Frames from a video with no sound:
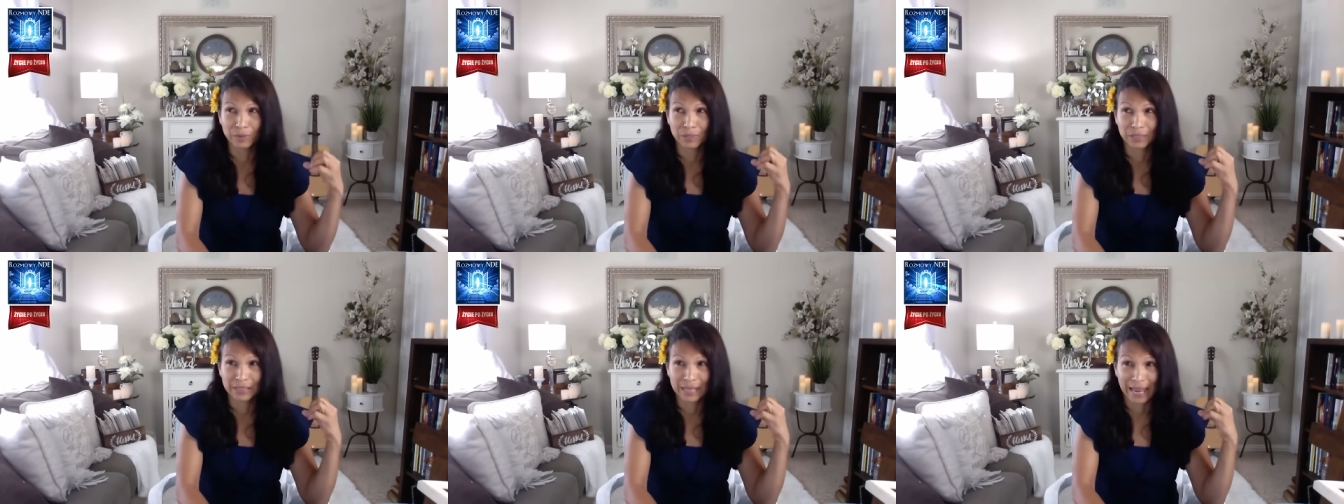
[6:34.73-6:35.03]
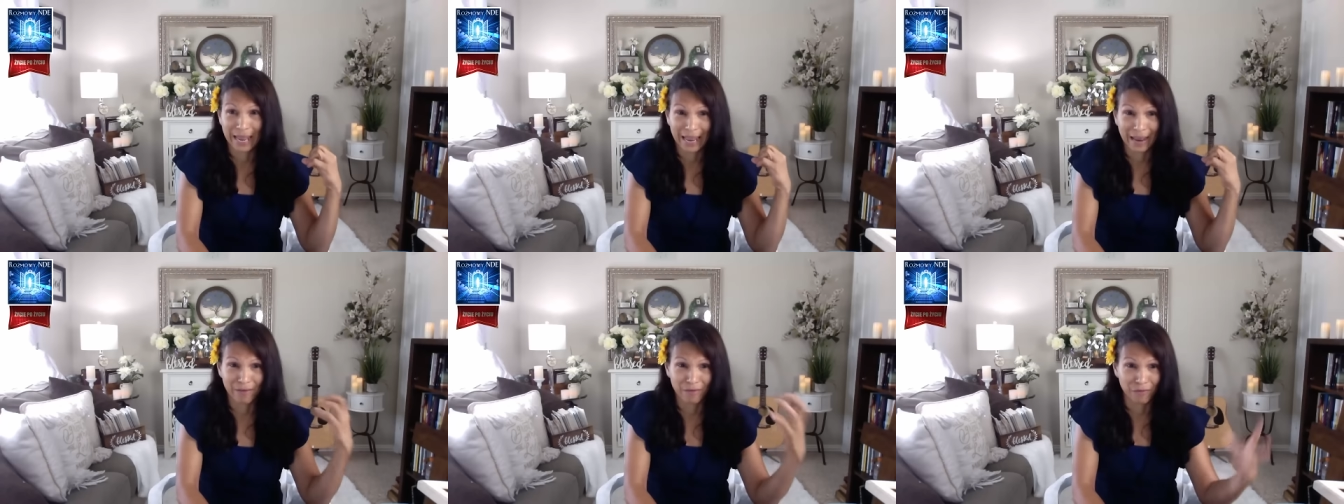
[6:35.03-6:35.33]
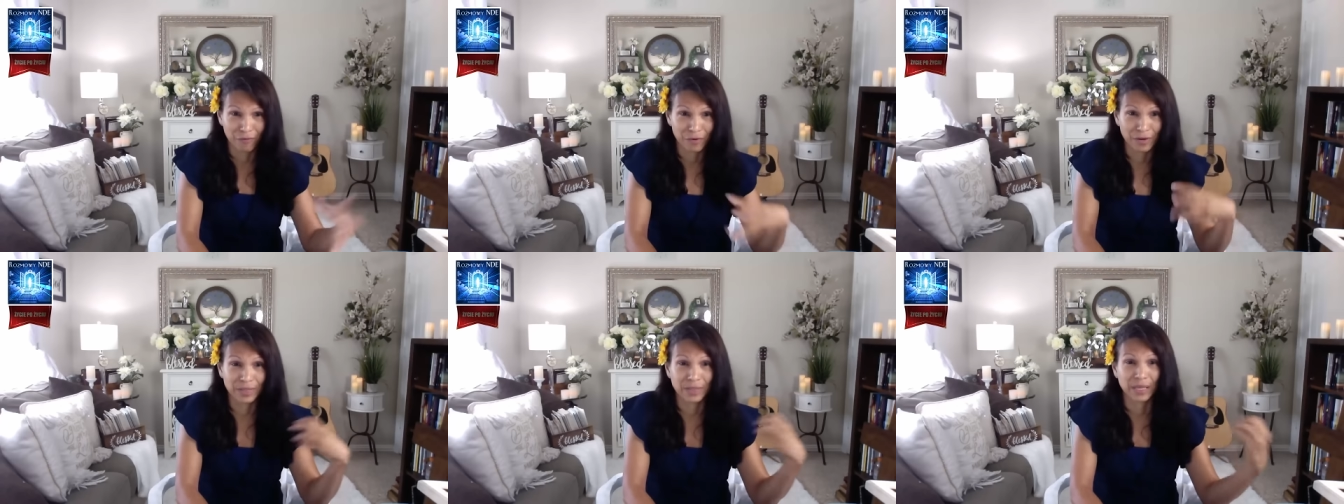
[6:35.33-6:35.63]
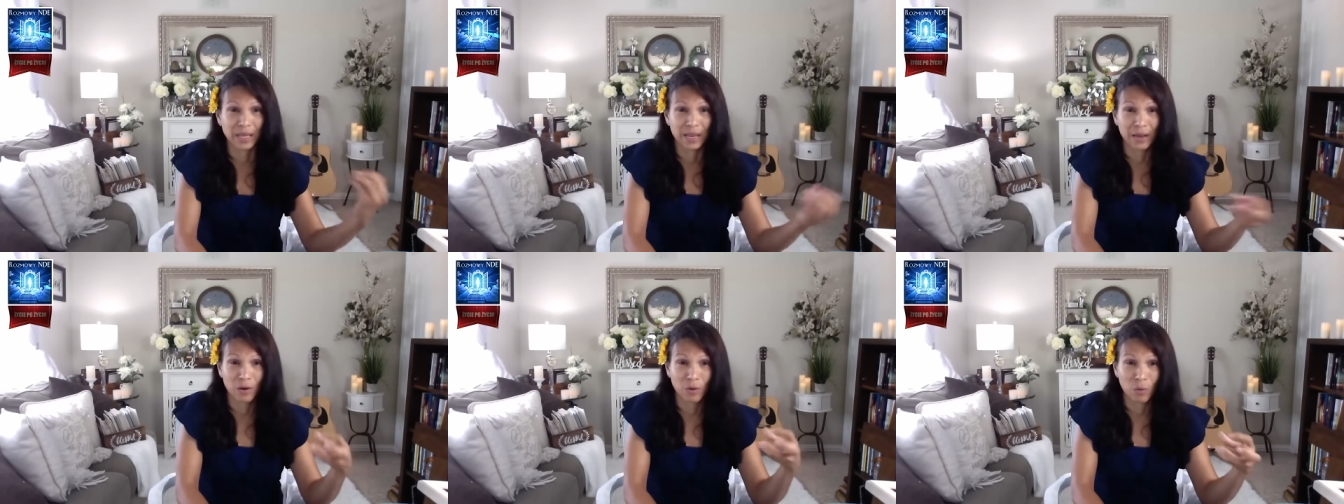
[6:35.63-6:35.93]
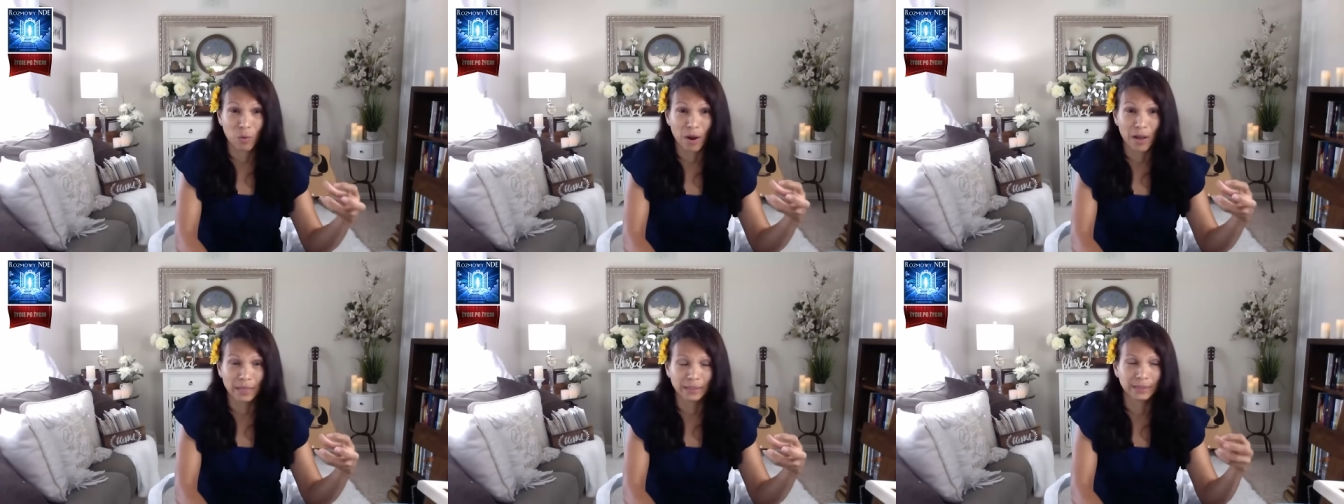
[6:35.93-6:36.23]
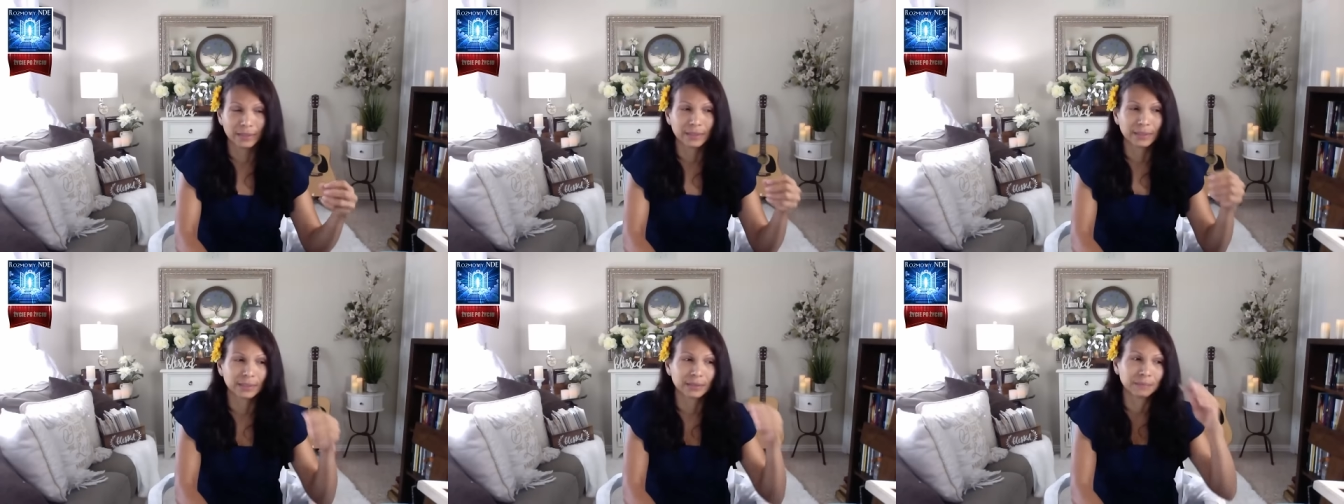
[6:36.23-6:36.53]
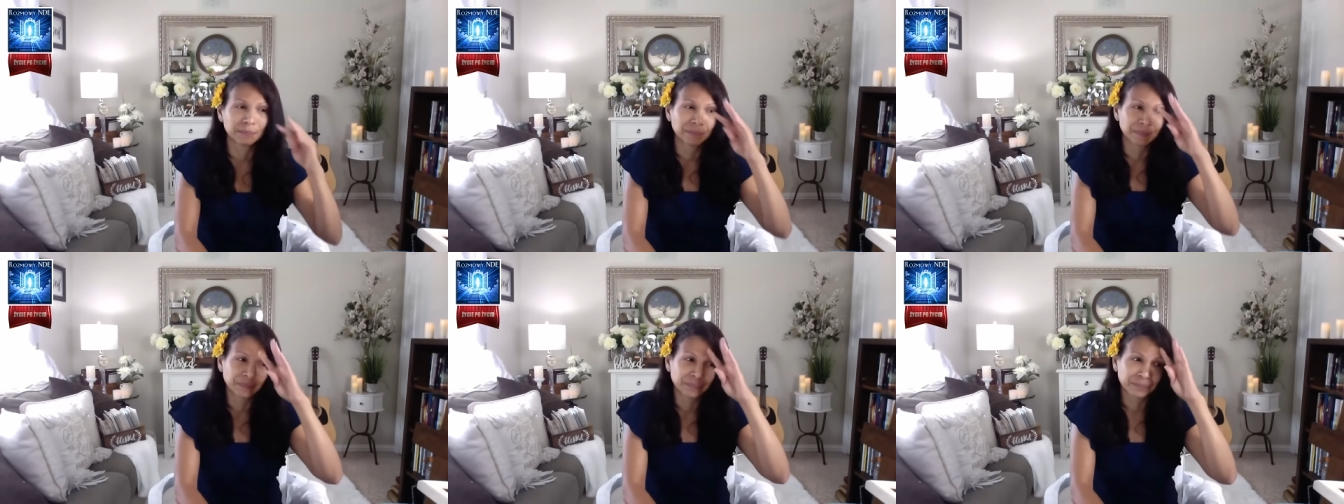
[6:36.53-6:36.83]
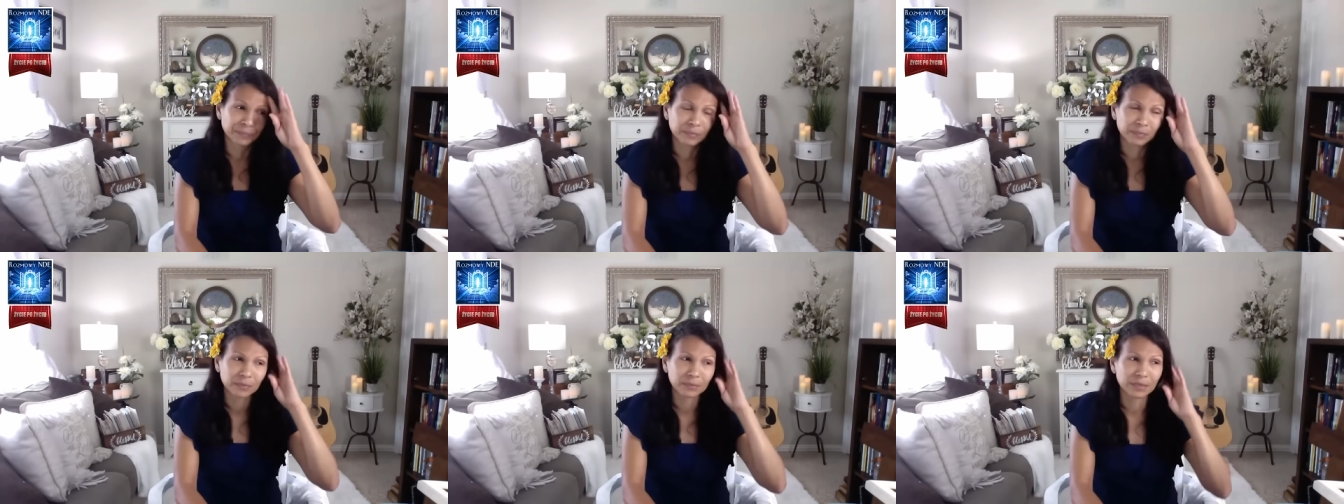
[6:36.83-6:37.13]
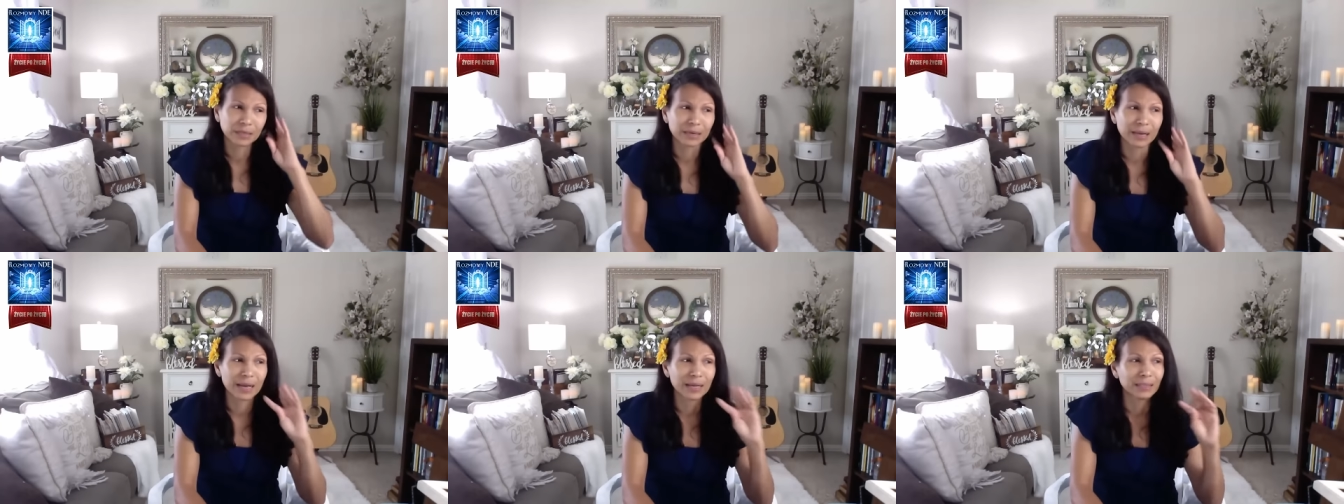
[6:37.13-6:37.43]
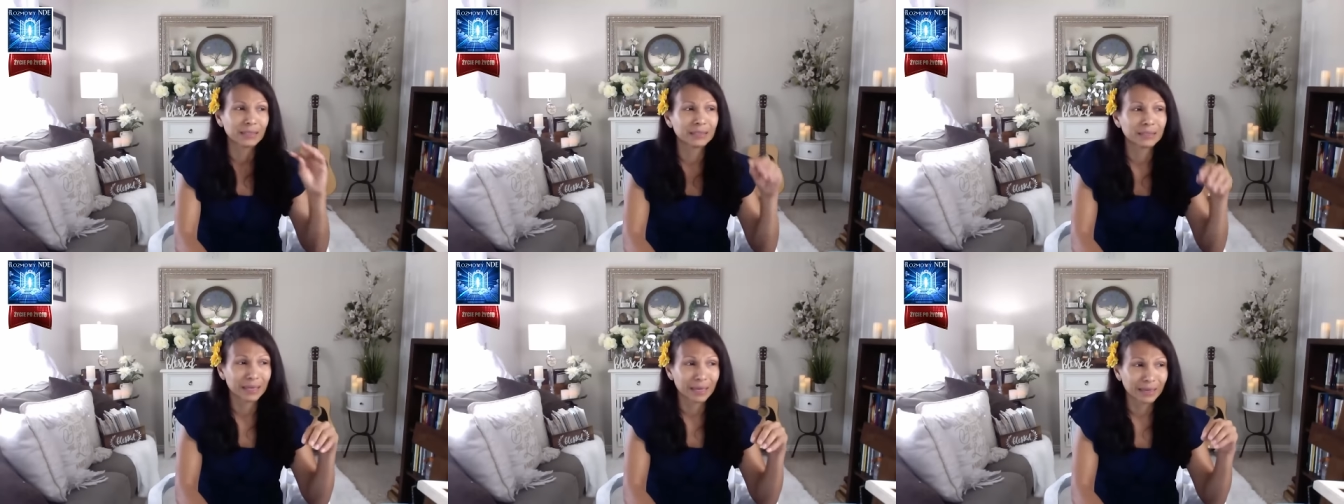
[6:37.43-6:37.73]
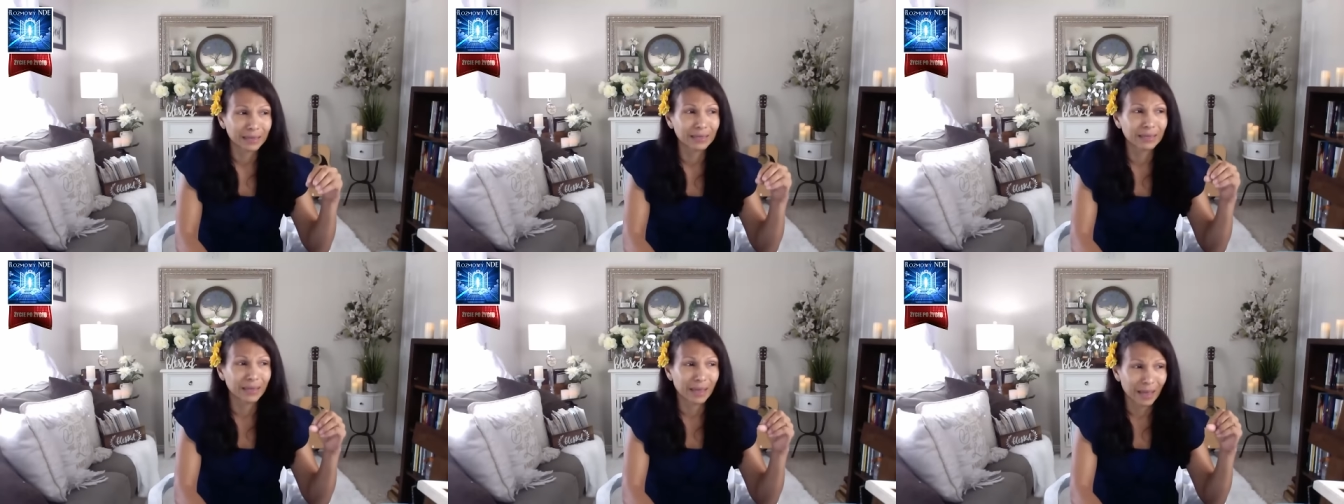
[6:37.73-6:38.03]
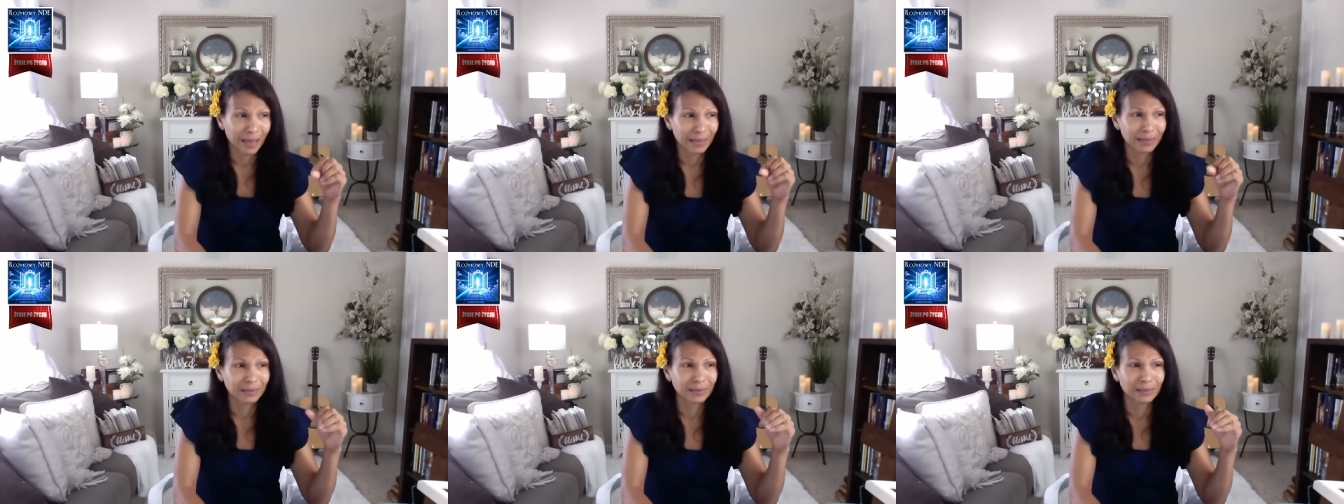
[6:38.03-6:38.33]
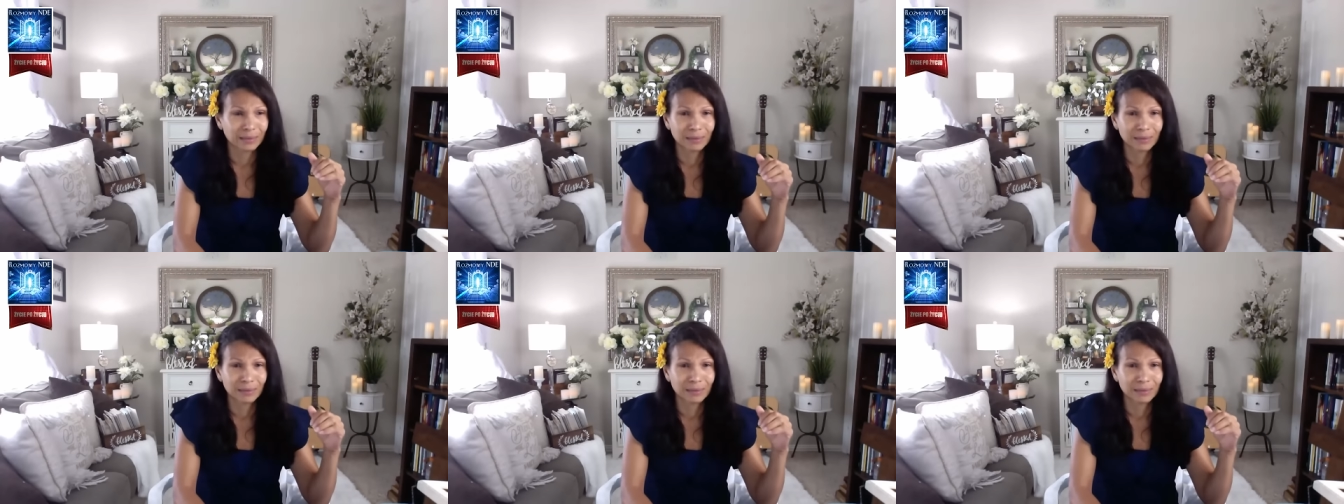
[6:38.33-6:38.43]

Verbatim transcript: To było wszystko naraz a ja powiedziałem tak.